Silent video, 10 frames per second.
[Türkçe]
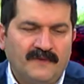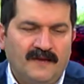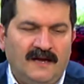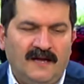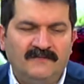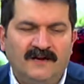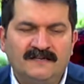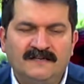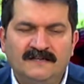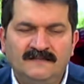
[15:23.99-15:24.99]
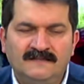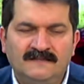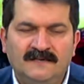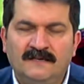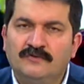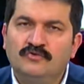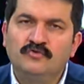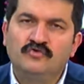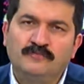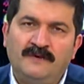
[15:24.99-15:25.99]
hayvan kredisi
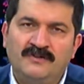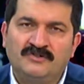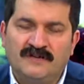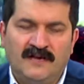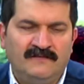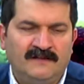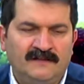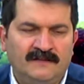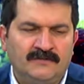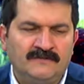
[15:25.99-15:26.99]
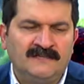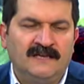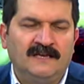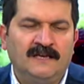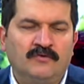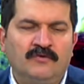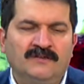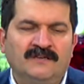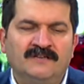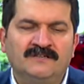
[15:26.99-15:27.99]
küçükbaş hayvanlarda özellikle
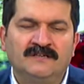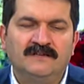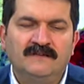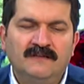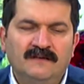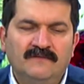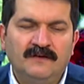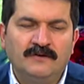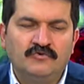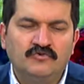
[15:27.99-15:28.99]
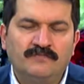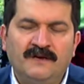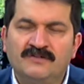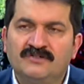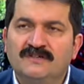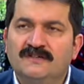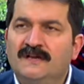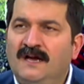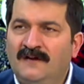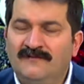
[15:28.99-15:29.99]
koyun keçi ve küçükbaş
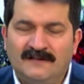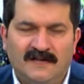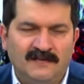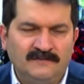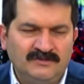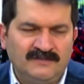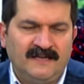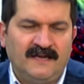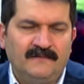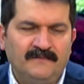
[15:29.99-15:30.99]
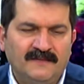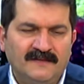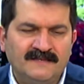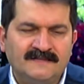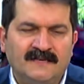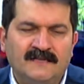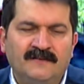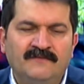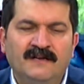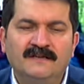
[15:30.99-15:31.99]
hayvan alımında
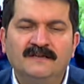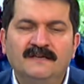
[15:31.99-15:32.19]
destekleri var.